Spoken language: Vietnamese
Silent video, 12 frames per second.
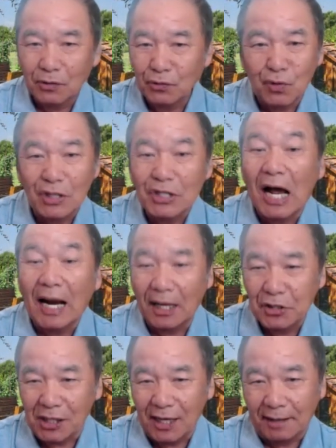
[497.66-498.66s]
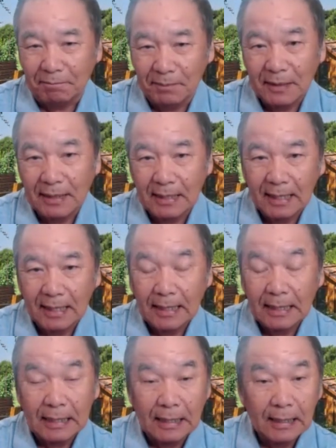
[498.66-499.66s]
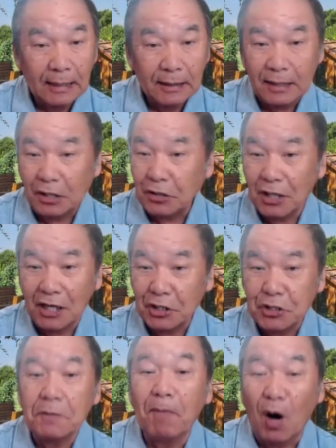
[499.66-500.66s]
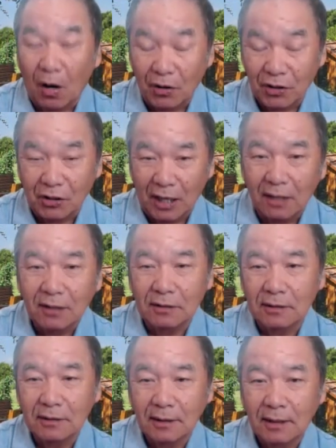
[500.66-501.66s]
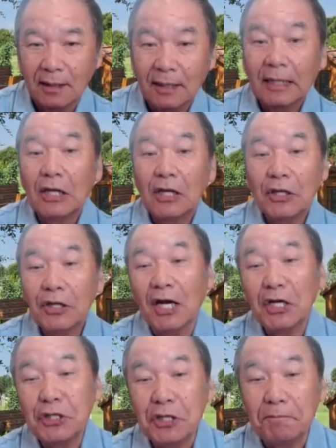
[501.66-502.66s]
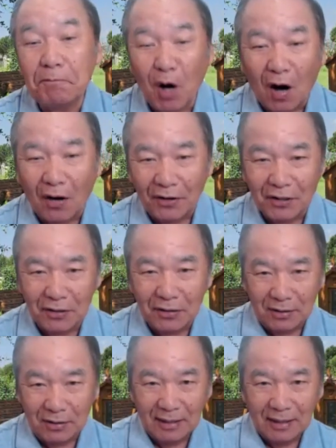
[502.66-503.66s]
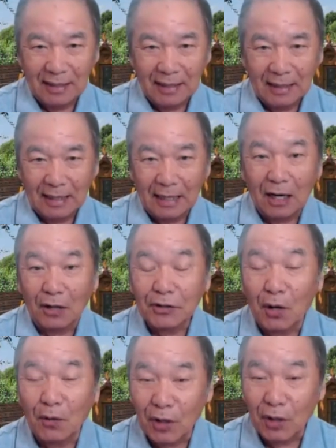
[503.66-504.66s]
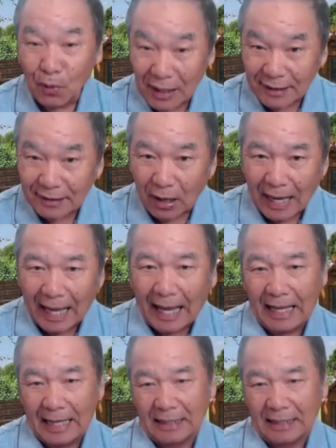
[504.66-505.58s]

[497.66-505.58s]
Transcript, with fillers: shuo sha da chi li te te li chi bỏ nữa la te li chi bỏ nữa e lo tông tấu lì to ka